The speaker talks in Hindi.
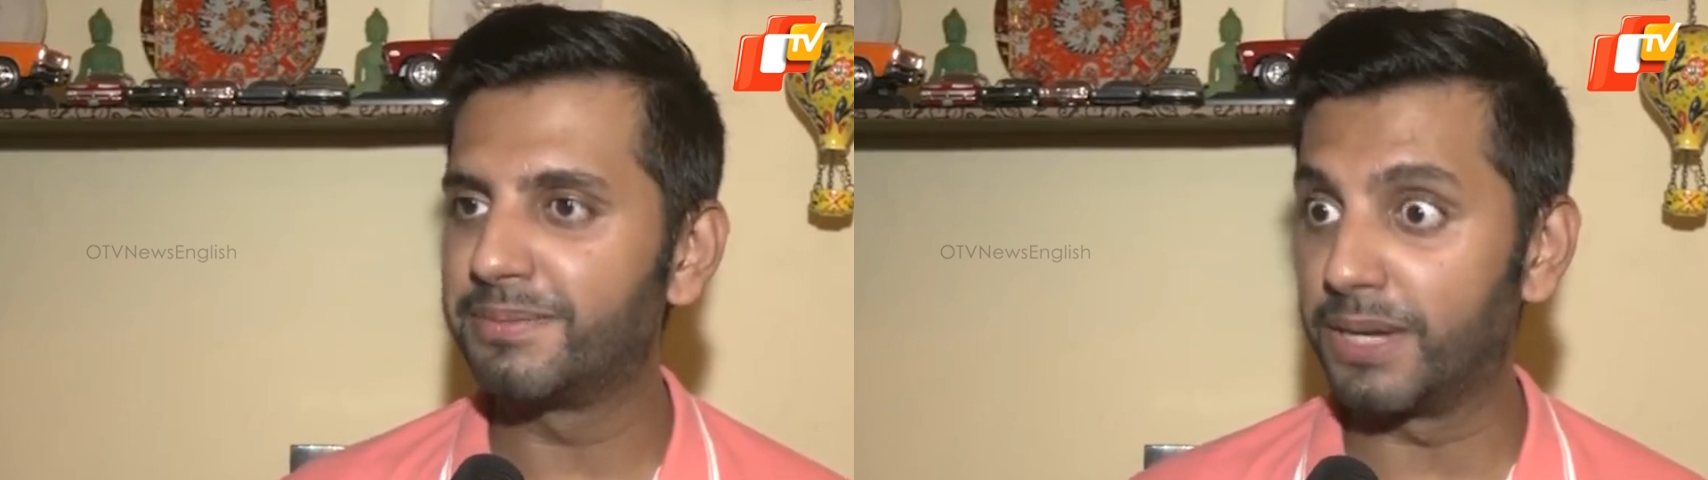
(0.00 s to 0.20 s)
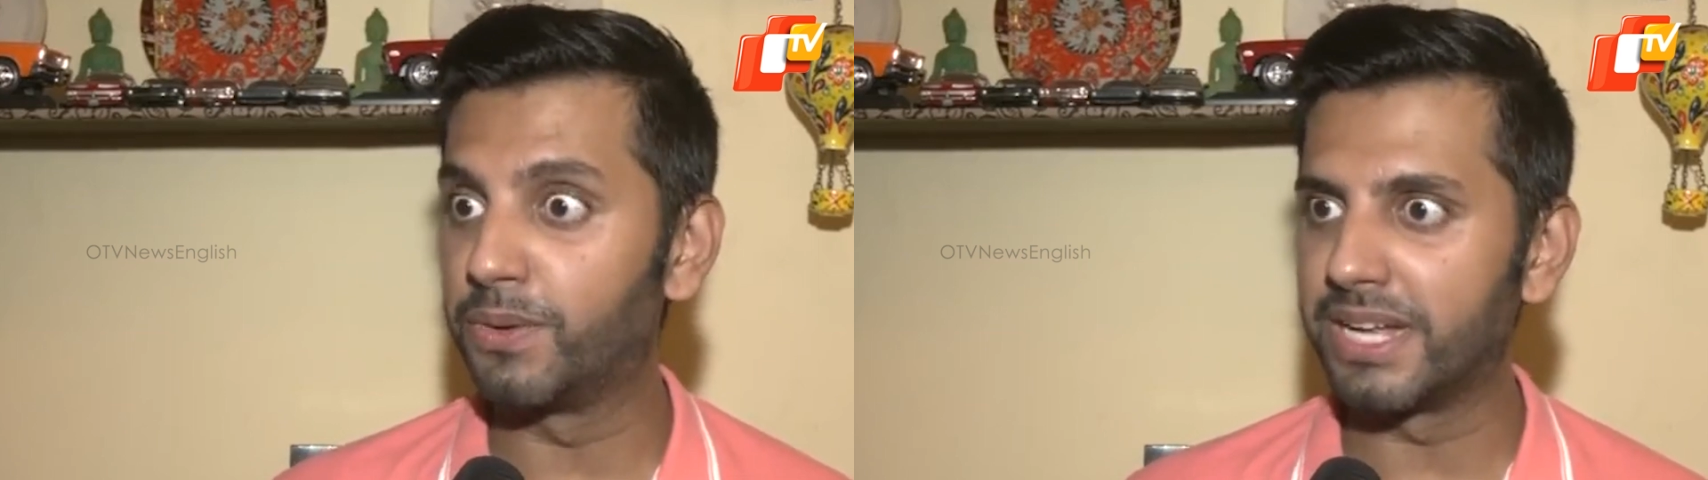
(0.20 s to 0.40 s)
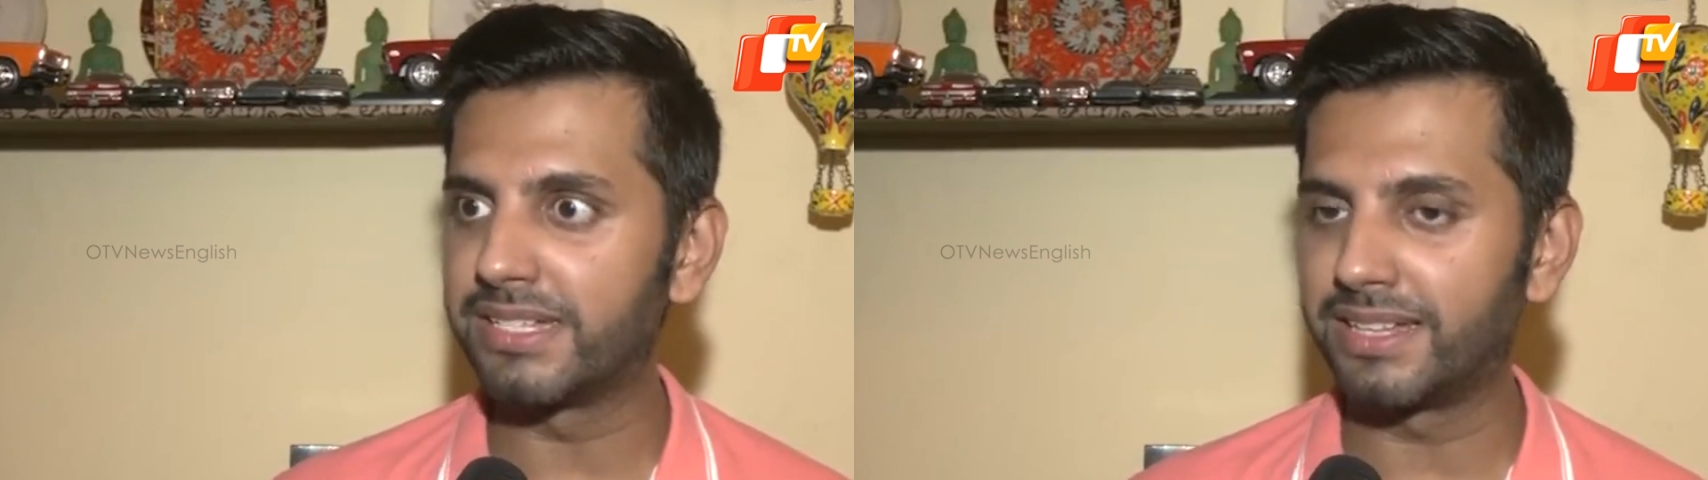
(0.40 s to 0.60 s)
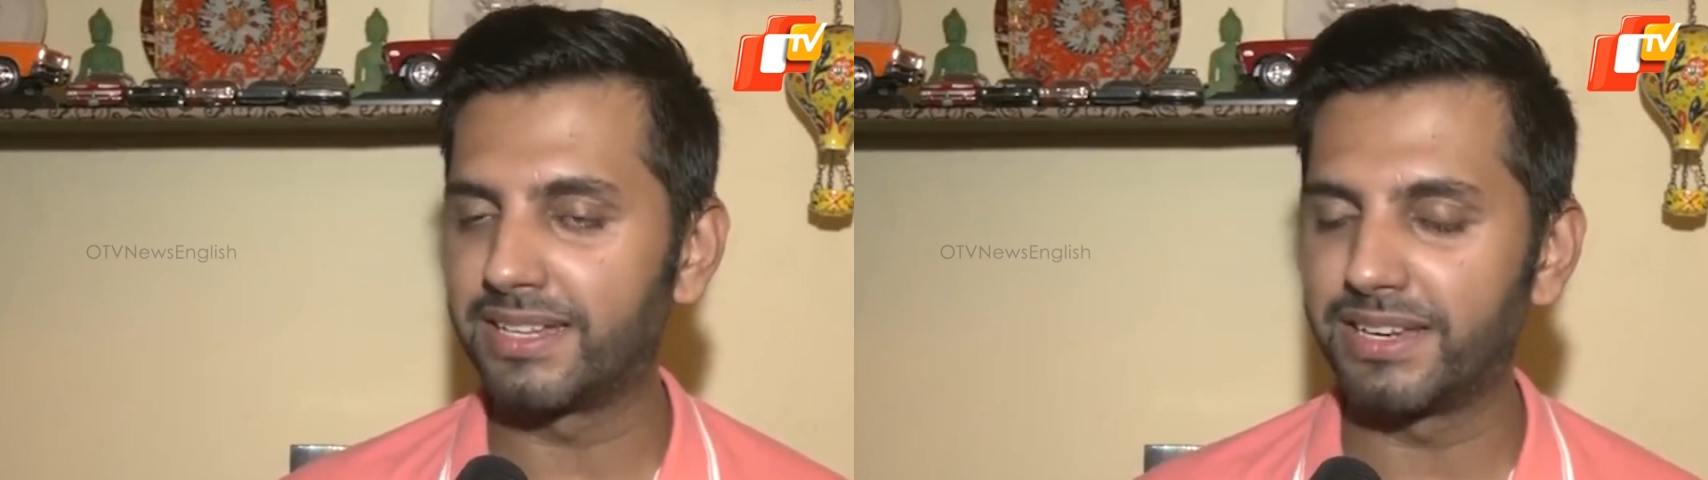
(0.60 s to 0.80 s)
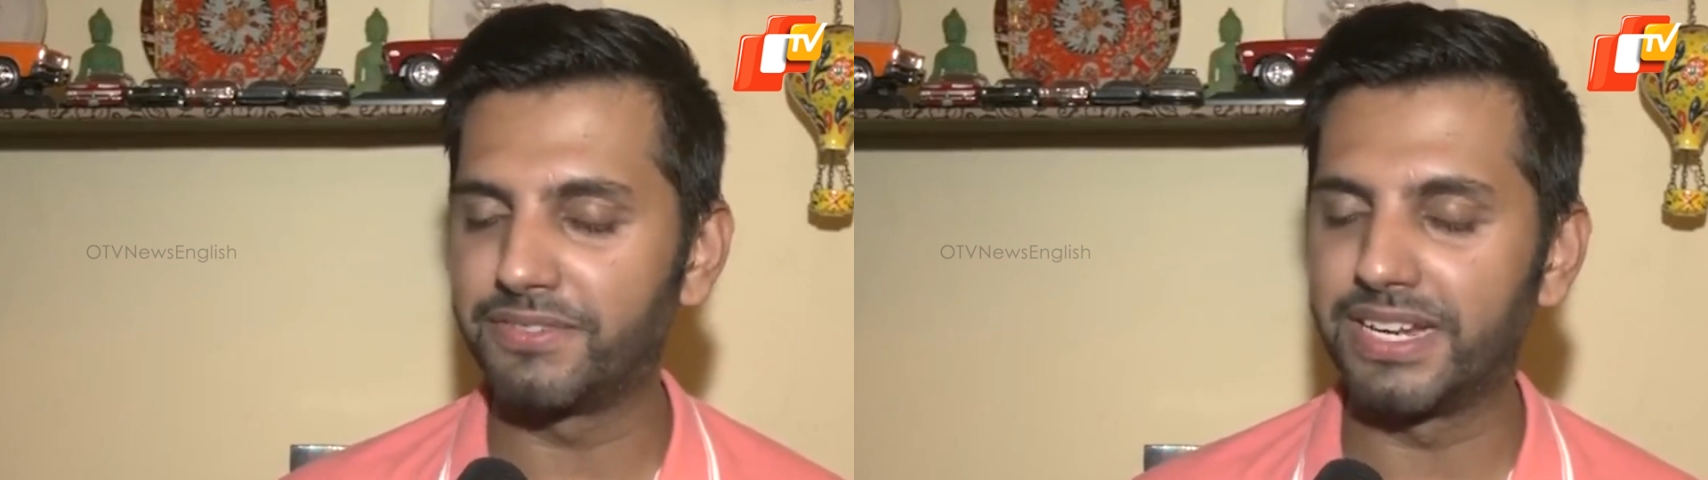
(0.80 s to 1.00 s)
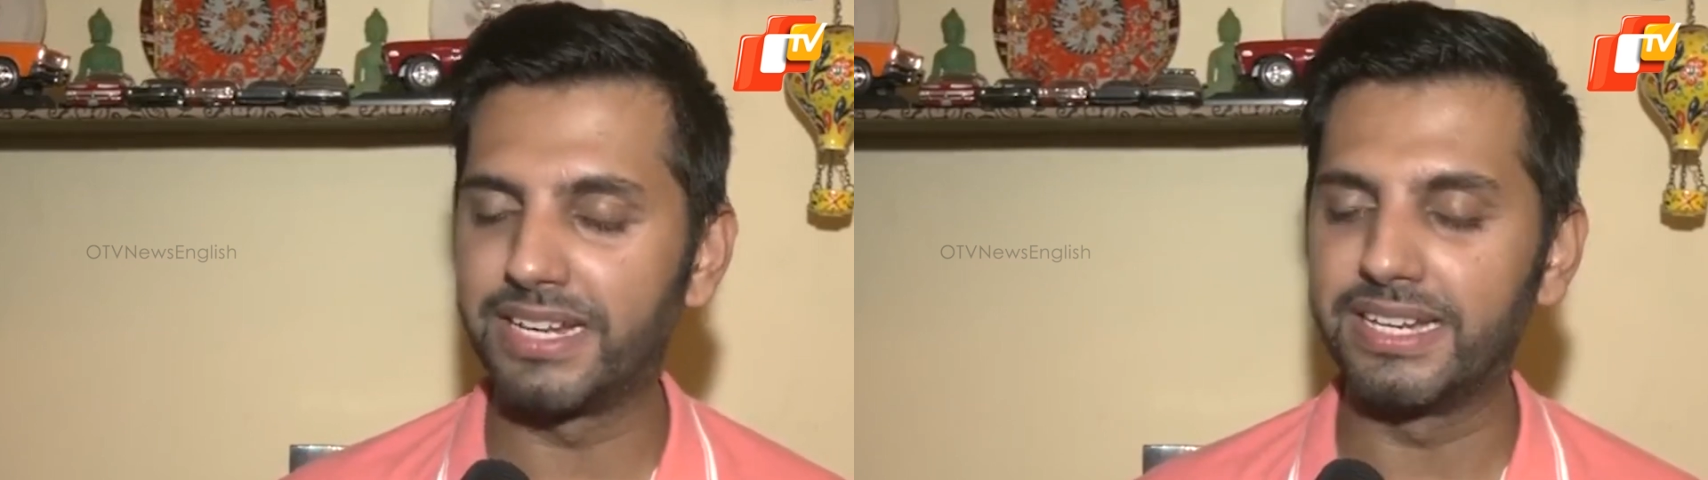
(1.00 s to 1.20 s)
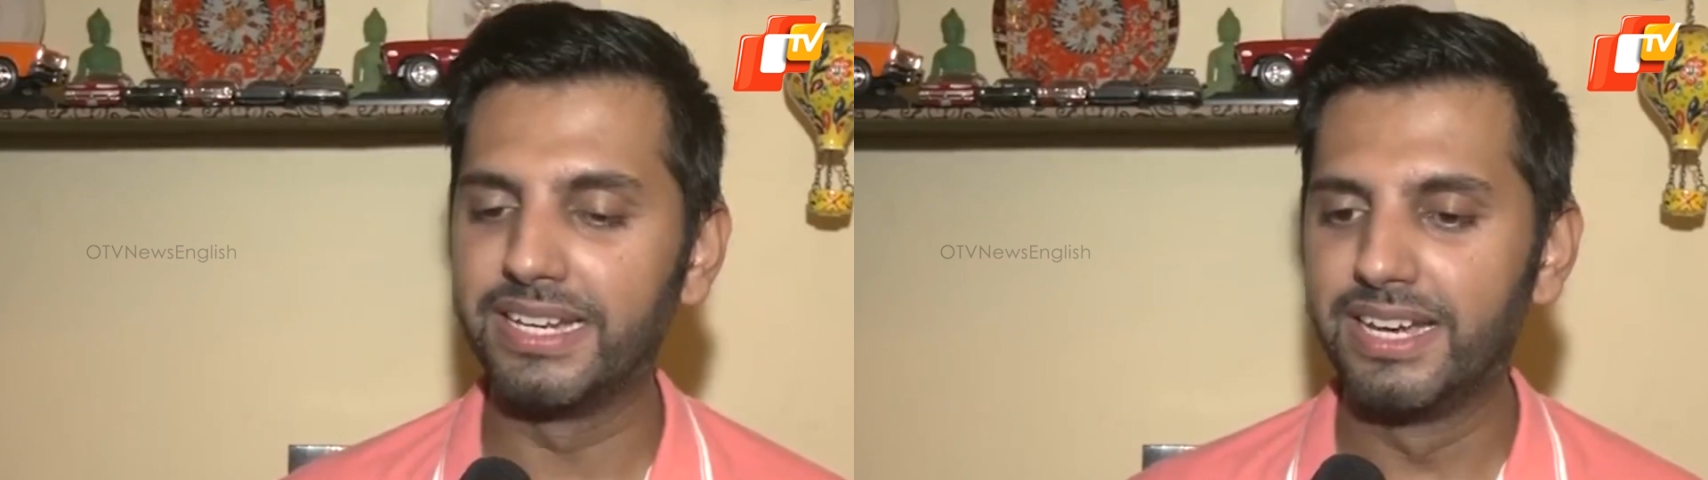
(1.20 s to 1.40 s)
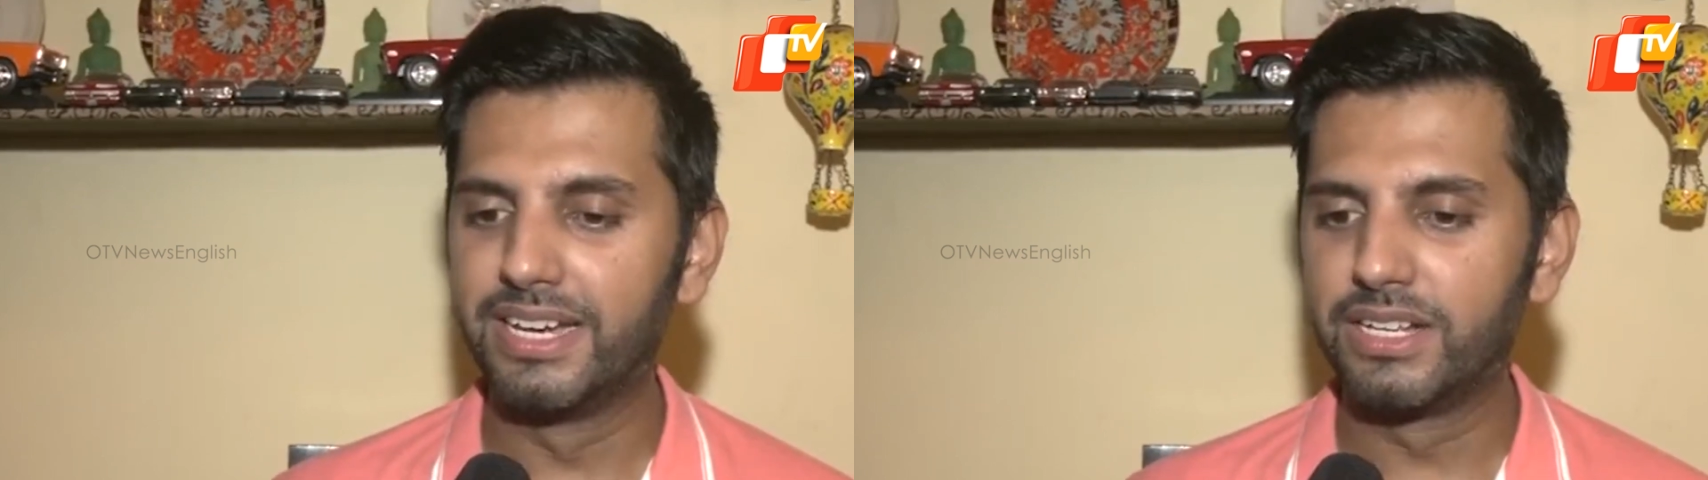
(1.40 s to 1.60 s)
भी होना चाहते हैं
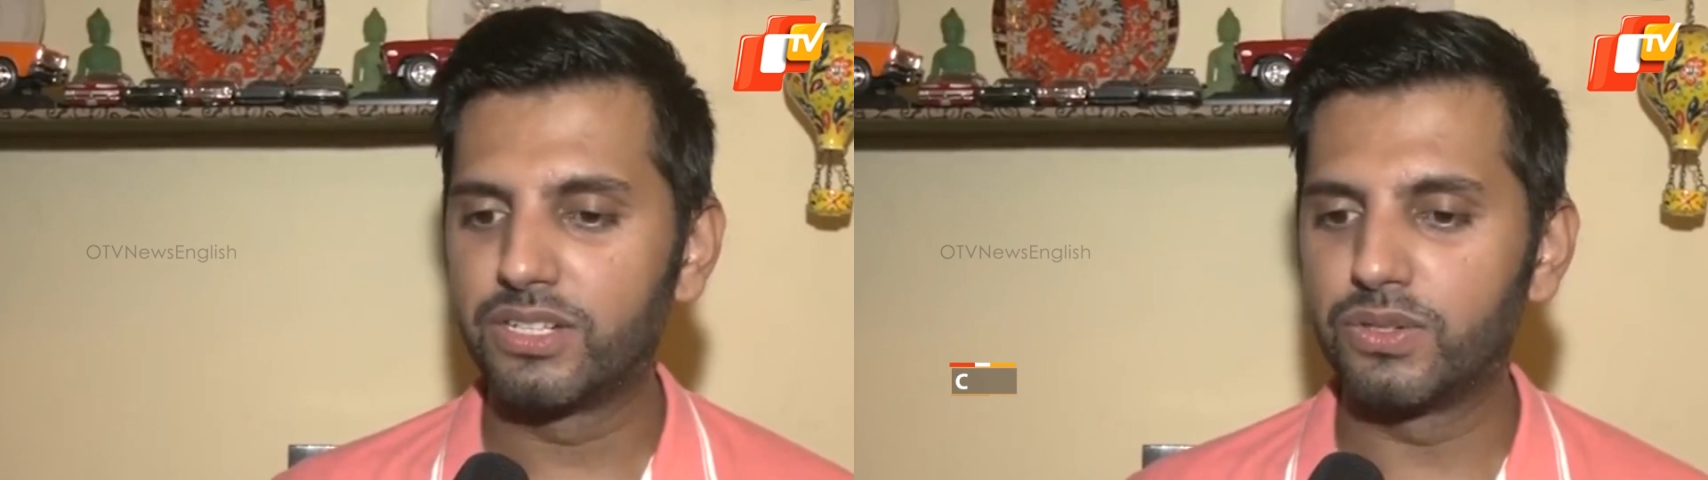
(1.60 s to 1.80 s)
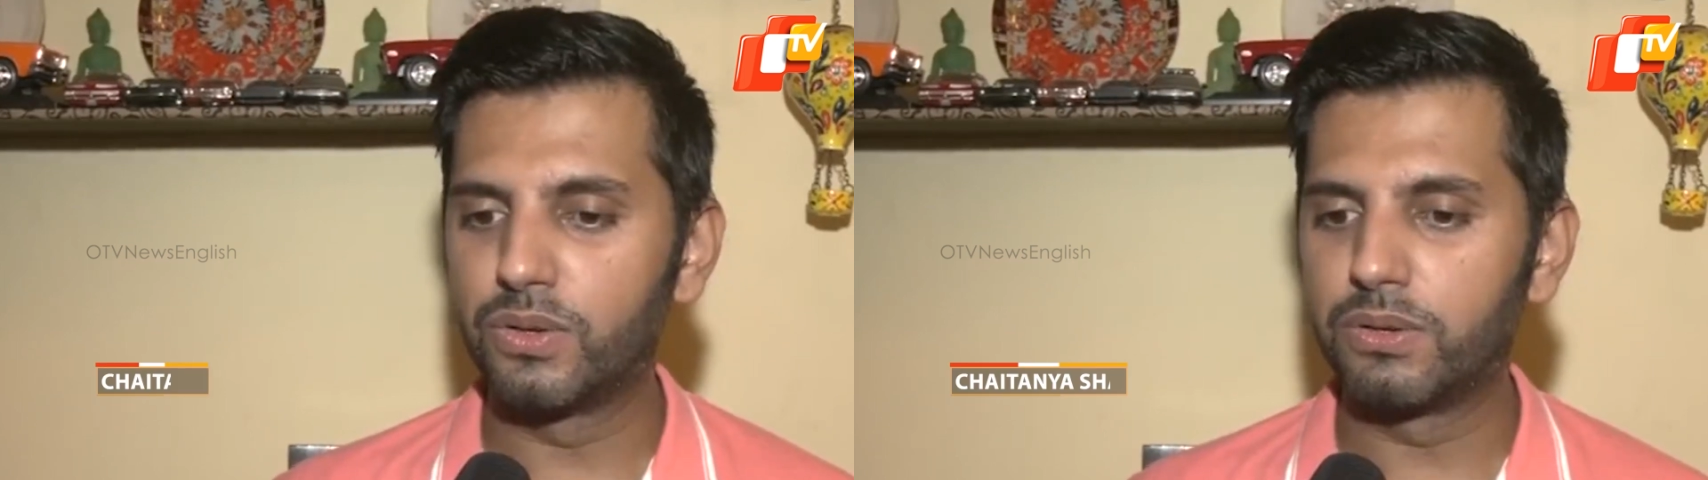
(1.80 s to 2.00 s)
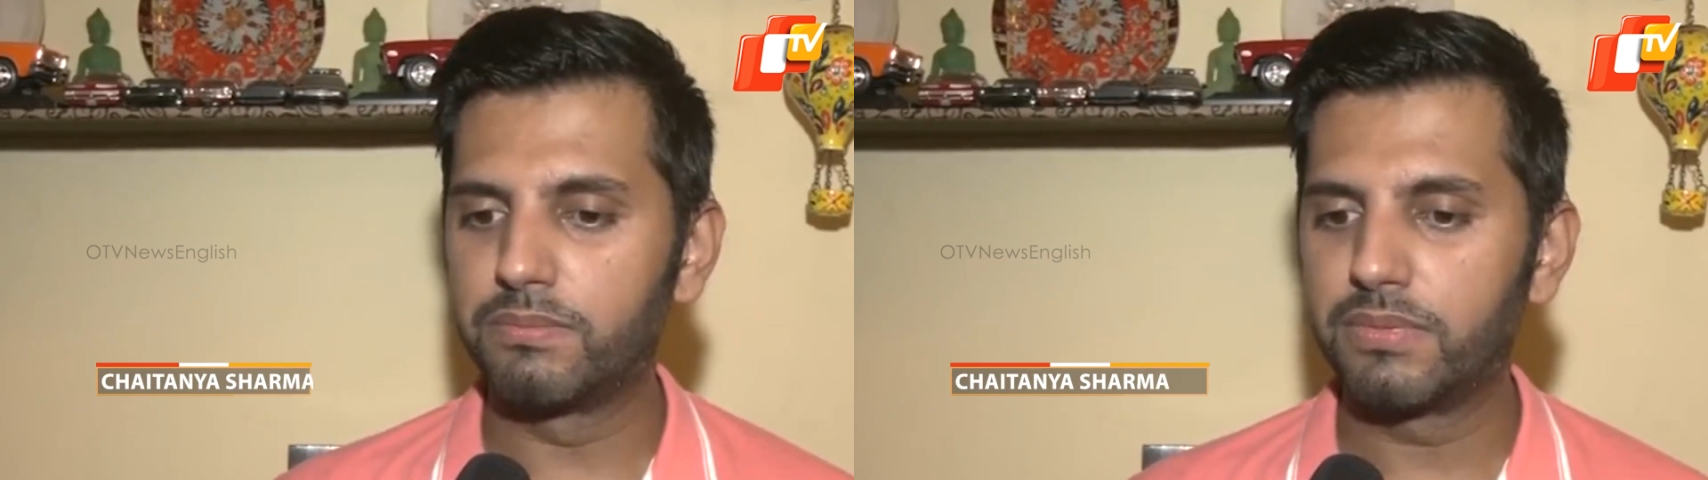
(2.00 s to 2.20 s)
डेफिनेटली सो